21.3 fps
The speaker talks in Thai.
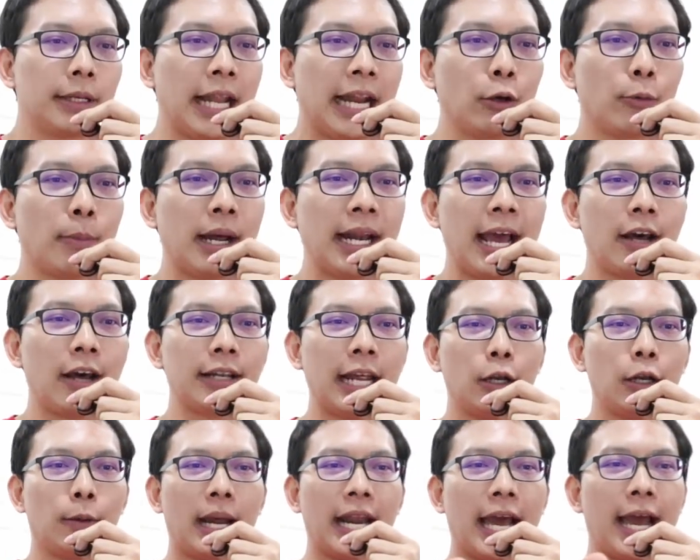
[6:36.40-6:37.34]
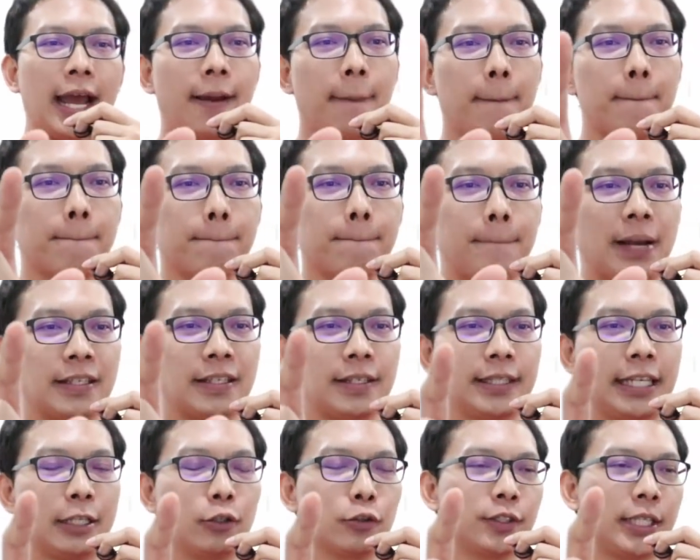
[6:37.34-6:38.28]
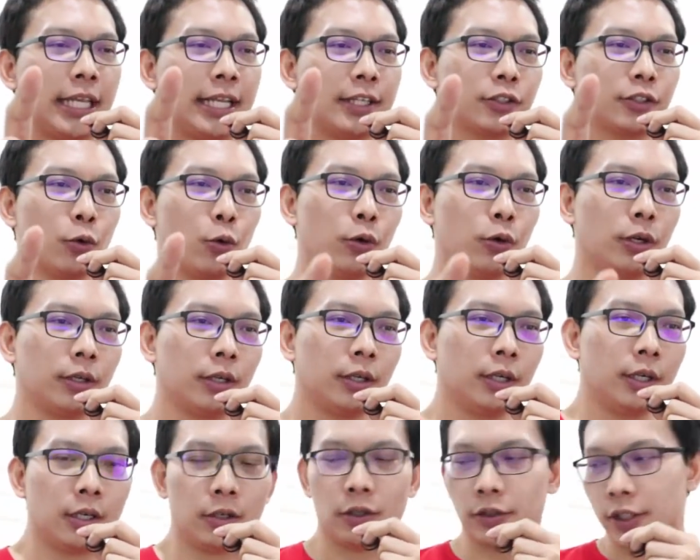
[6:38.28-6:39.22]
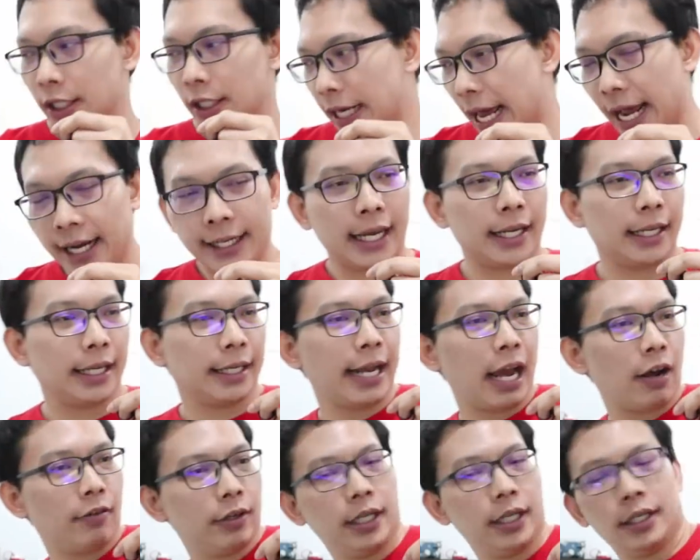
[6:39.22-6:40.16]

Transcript: ไหลลงมาแล้วฮะ 84.40 รู้สึกทาร์เก็ตอีกแนว